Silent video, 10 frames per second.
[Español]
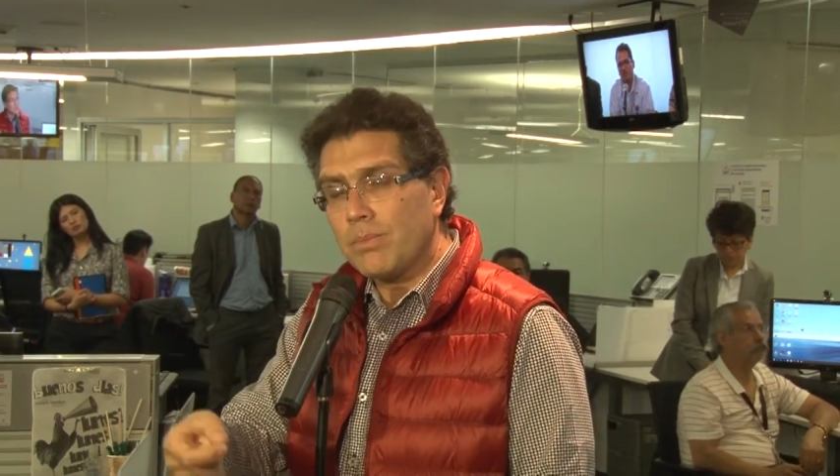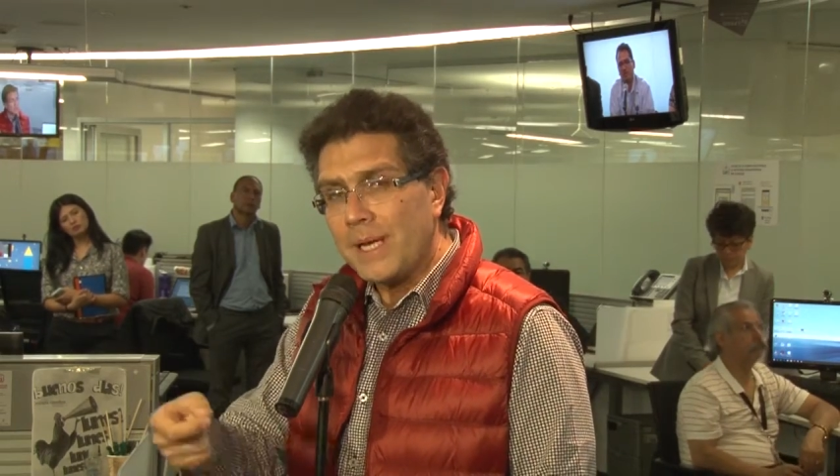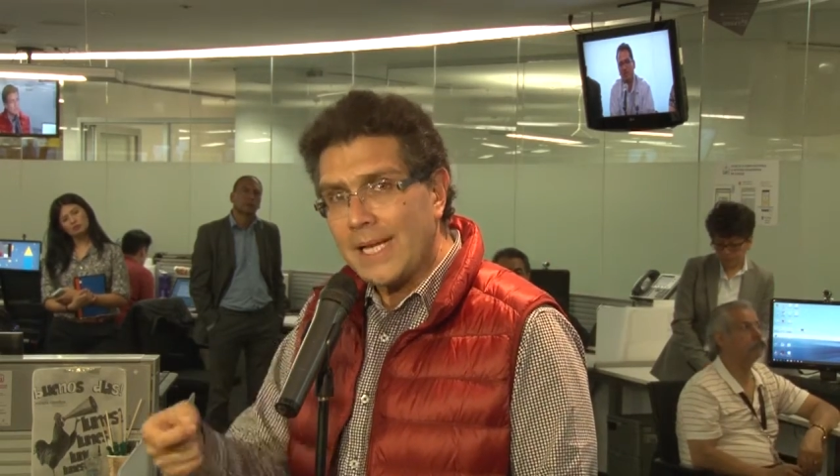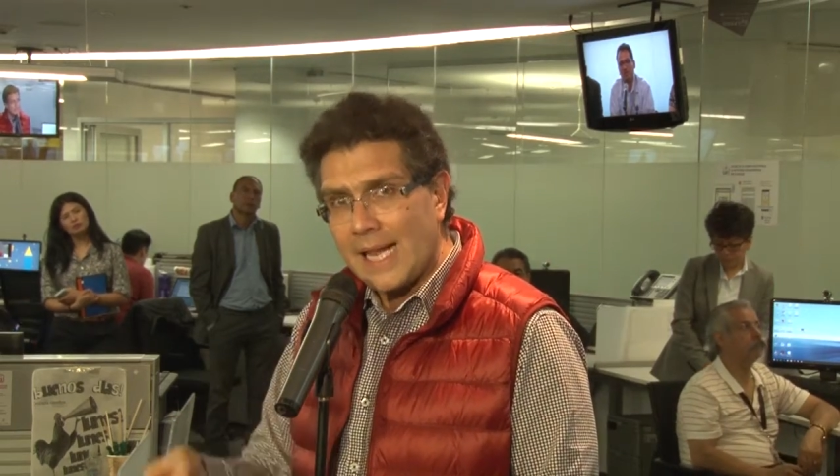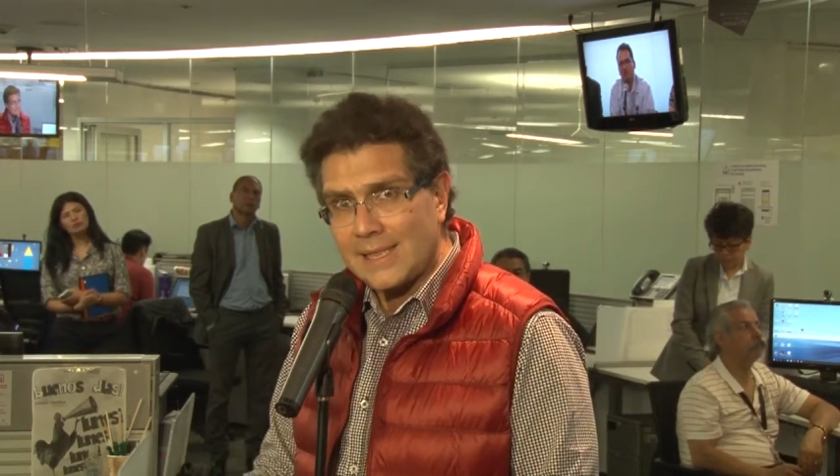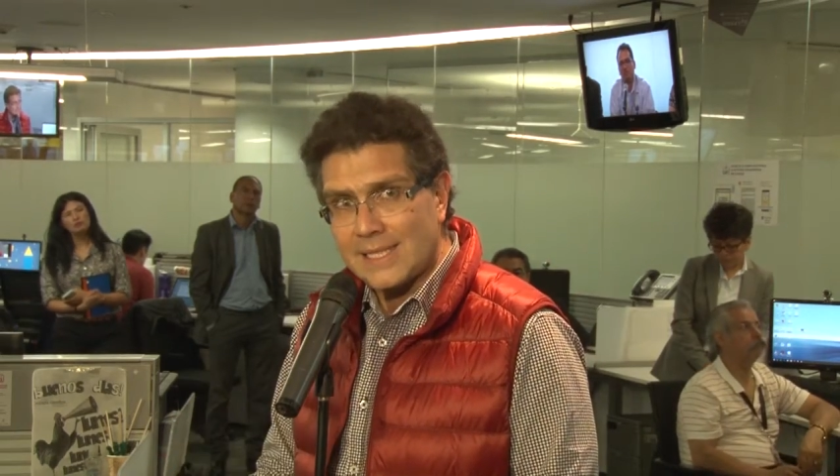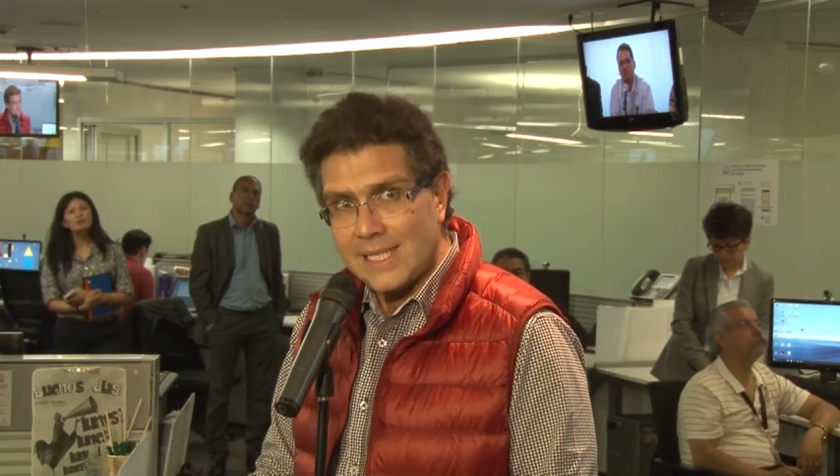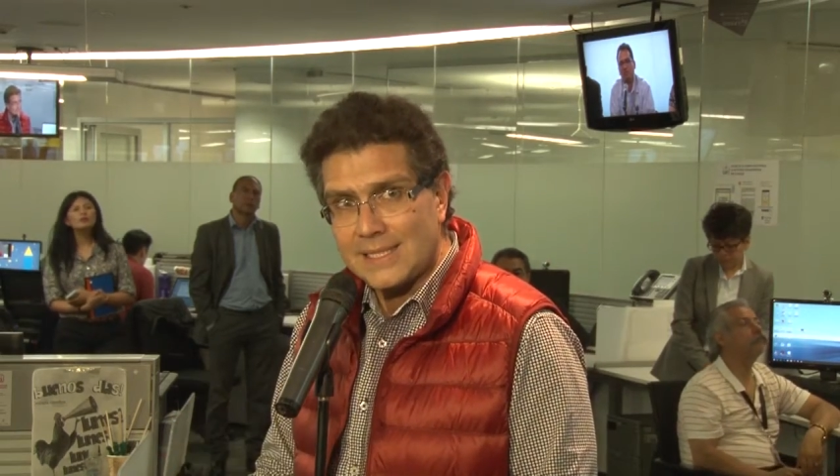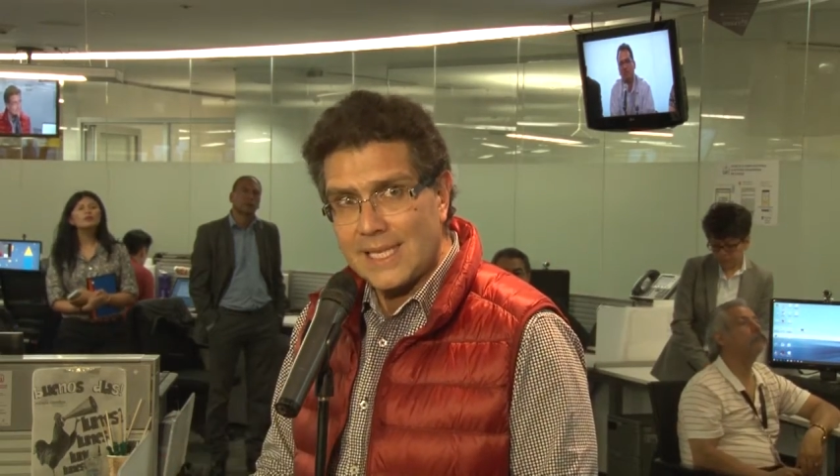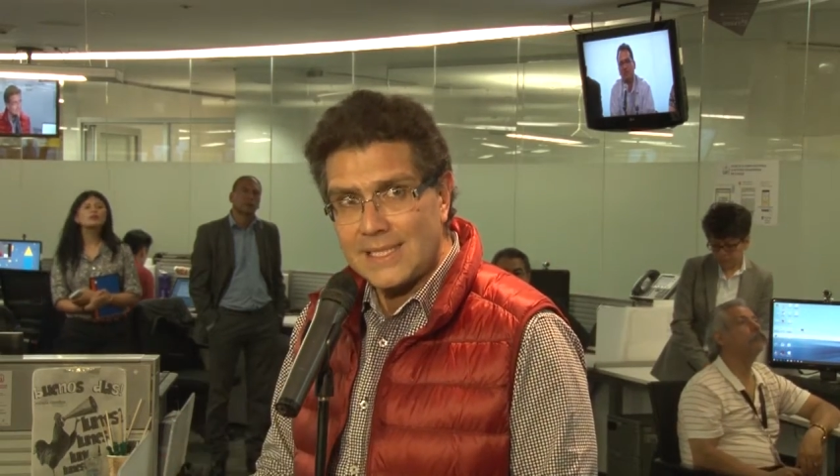migrantes
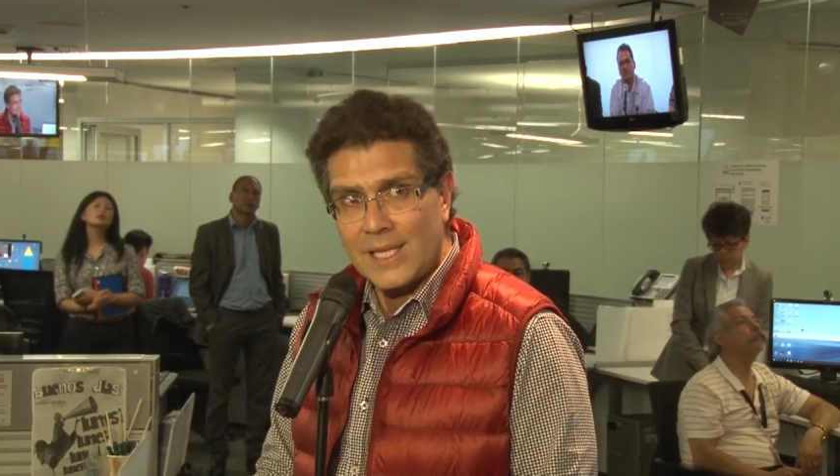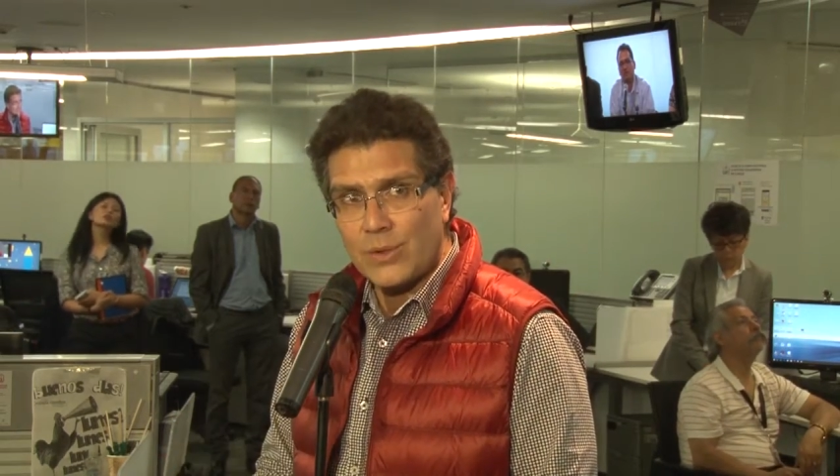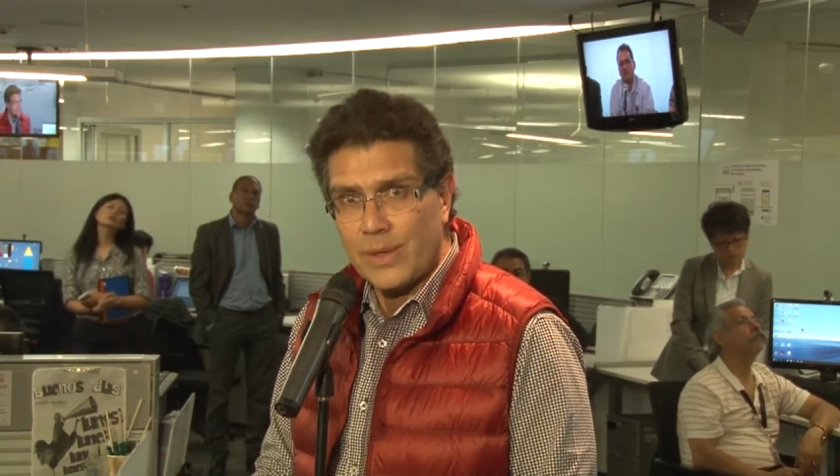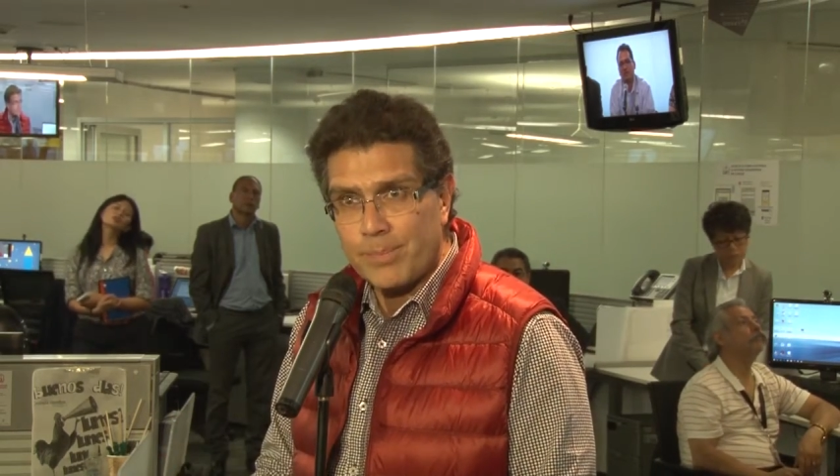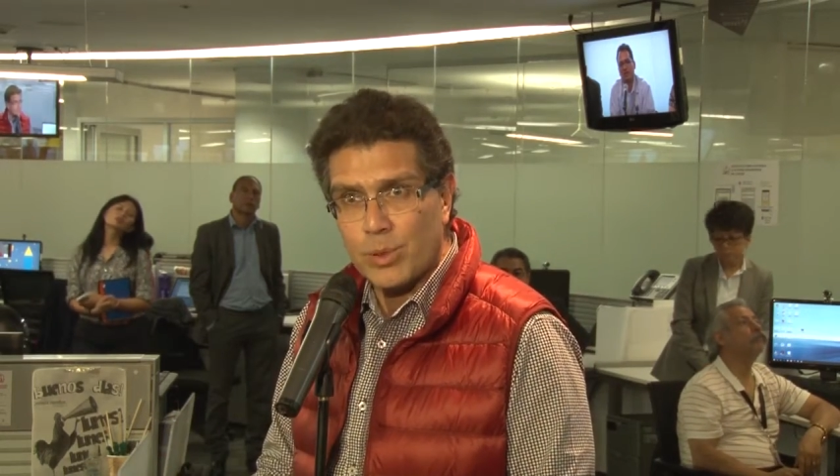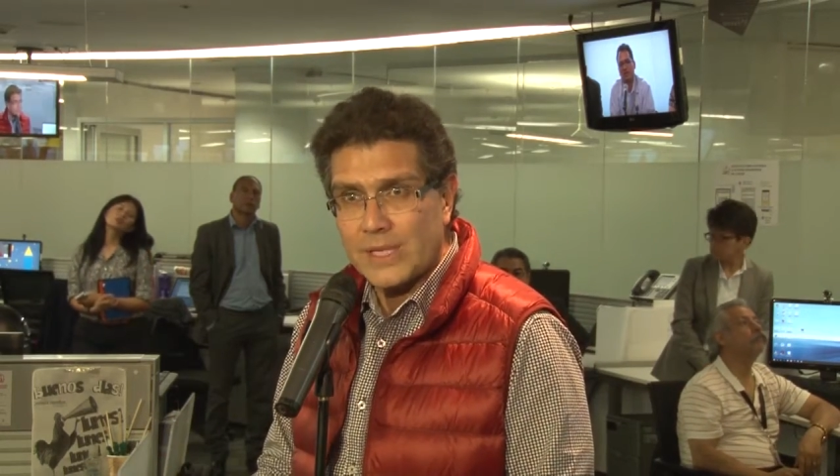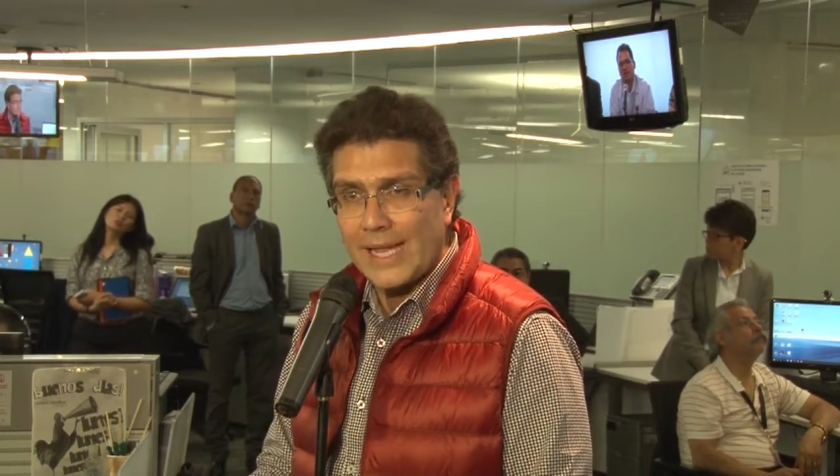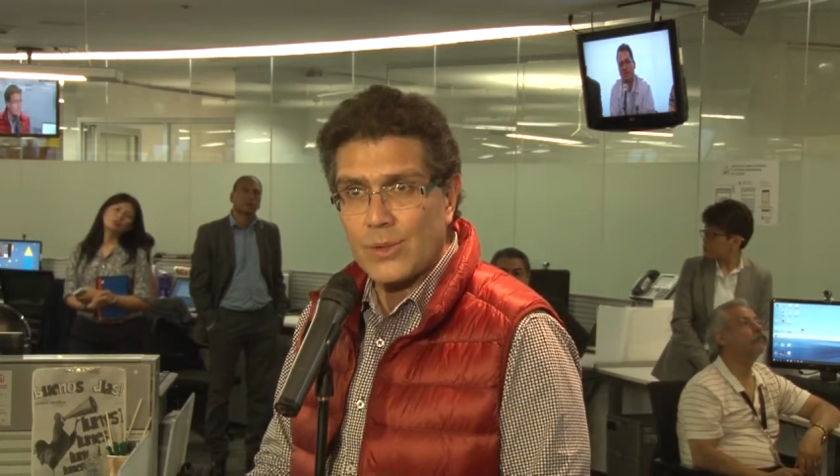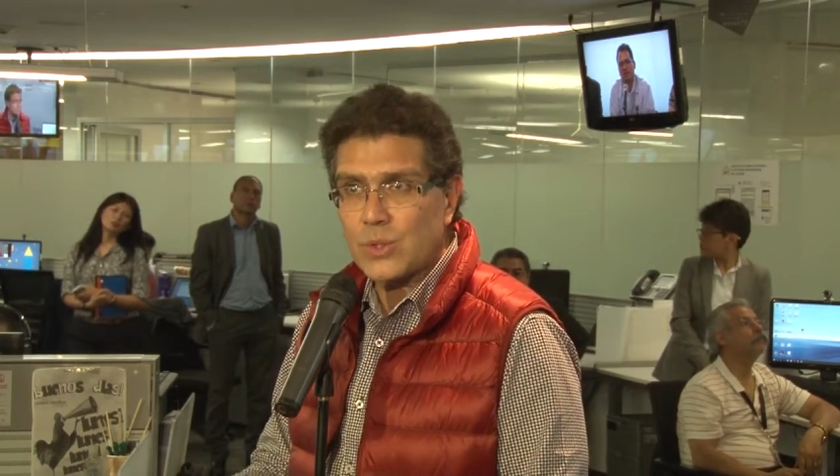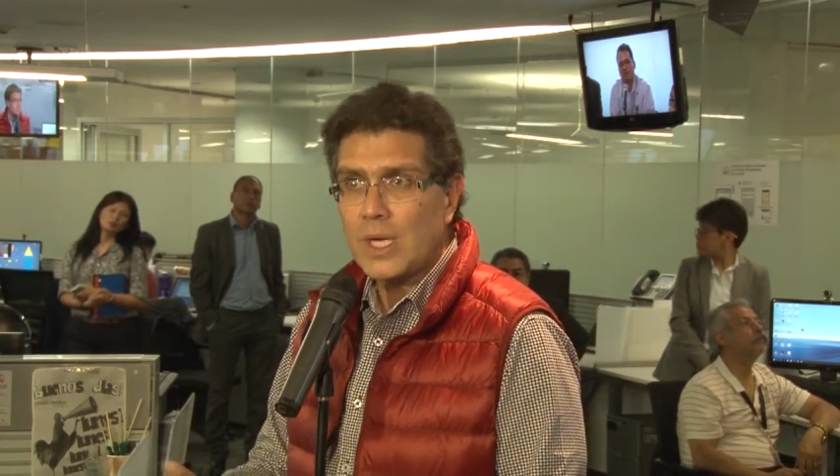que están siendo
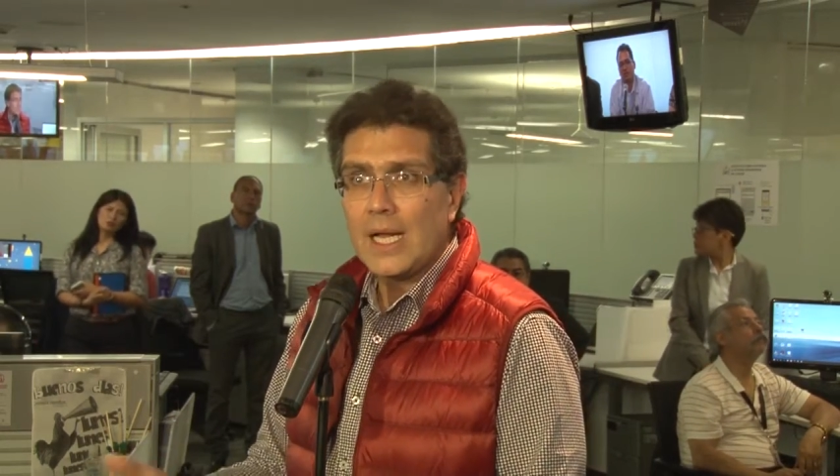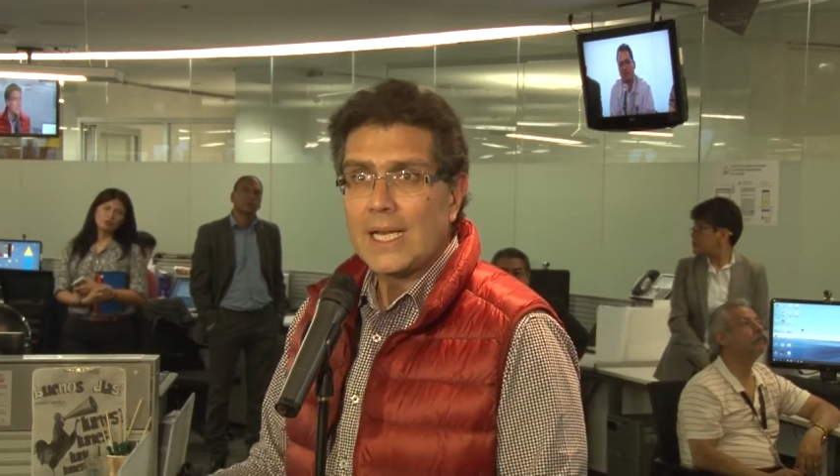deportados,